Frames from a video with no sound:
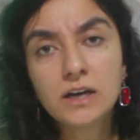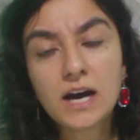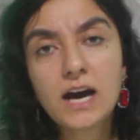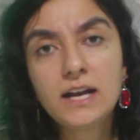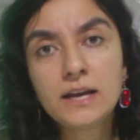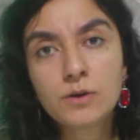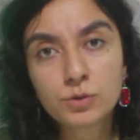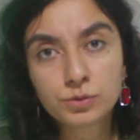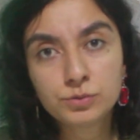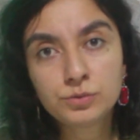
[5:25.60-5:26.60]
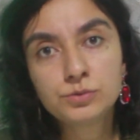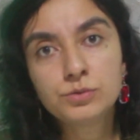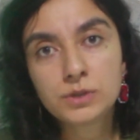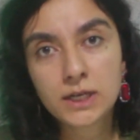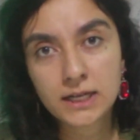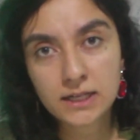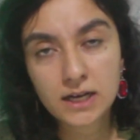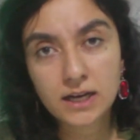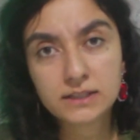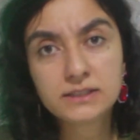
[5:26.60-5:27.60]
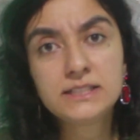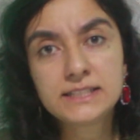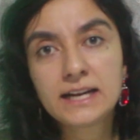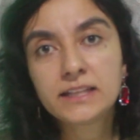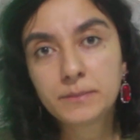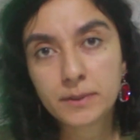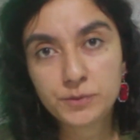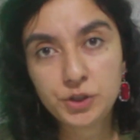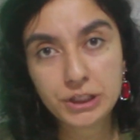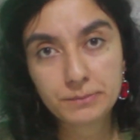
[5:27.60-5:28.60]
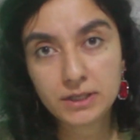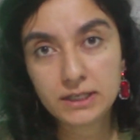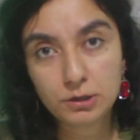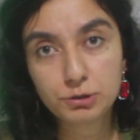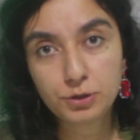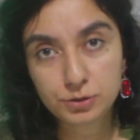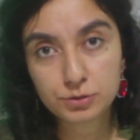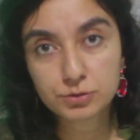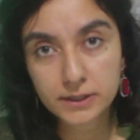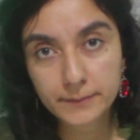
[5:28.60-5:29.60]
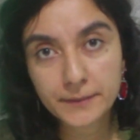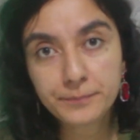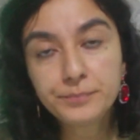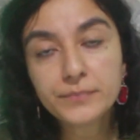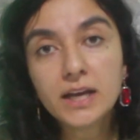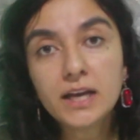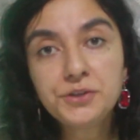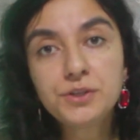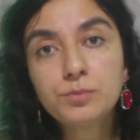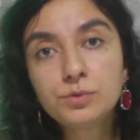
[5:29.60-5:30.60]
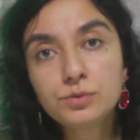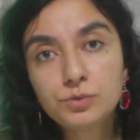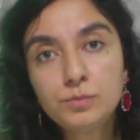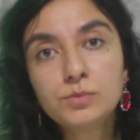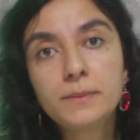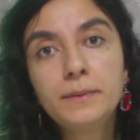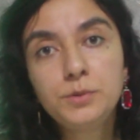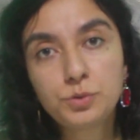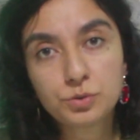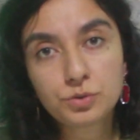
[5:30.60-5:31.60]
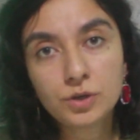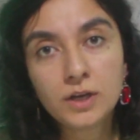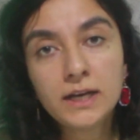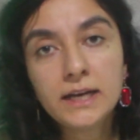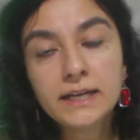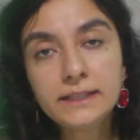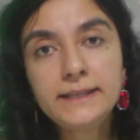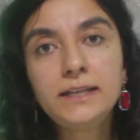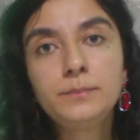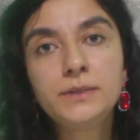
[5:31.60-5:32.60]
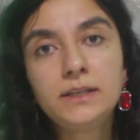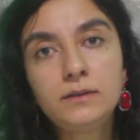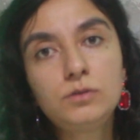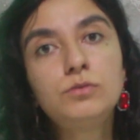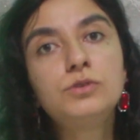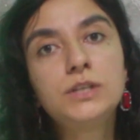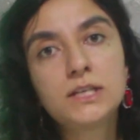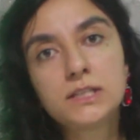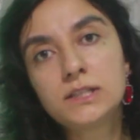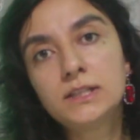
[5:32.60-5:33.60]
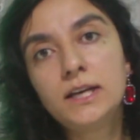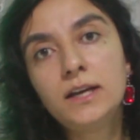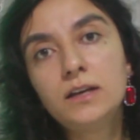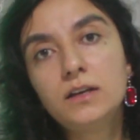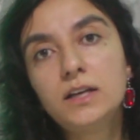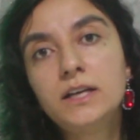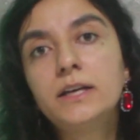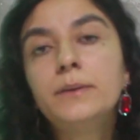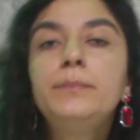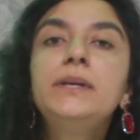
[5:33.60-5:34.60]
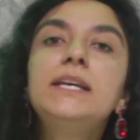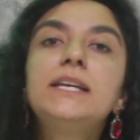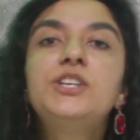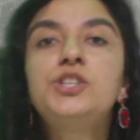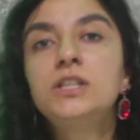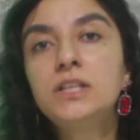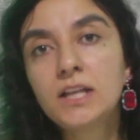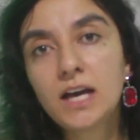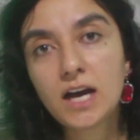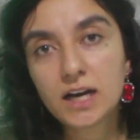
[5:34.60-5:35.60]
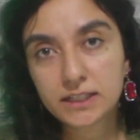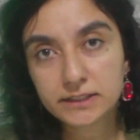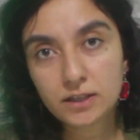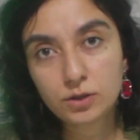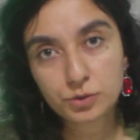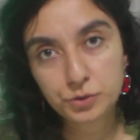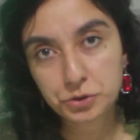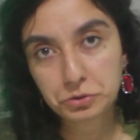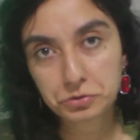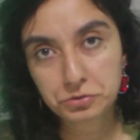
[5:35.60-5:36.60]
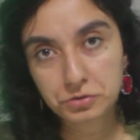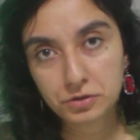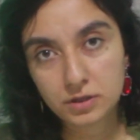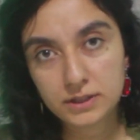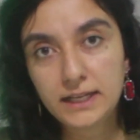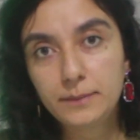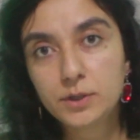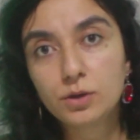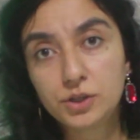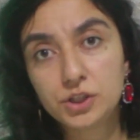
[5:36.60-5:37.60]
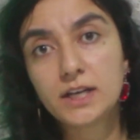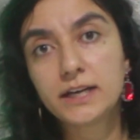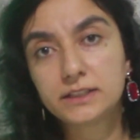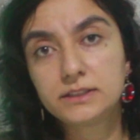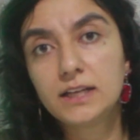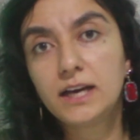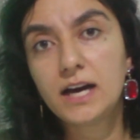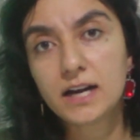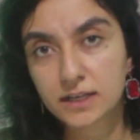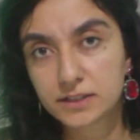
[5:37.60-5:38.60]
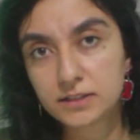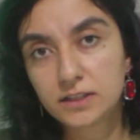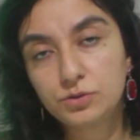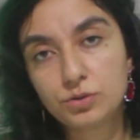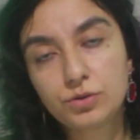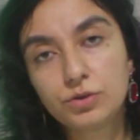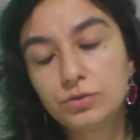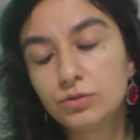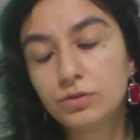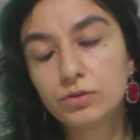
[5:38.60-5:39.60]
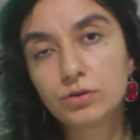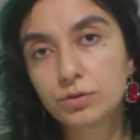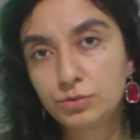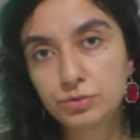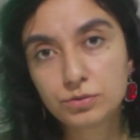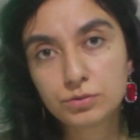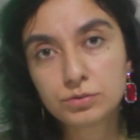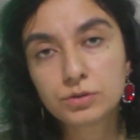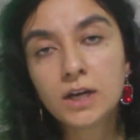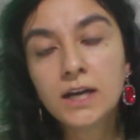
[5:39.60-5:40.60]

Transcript: Hala yorgunluğunuz üzerinizden atamamış gibi oluyorsunuz değil mi? İşte bunun tüm sebebi şudur. Diyelim ki gün içerisinde e, bir kişinin hakkında konuştunuz. Diyelim ki o kişinin hakkında arkasından çok kötü konuştunuz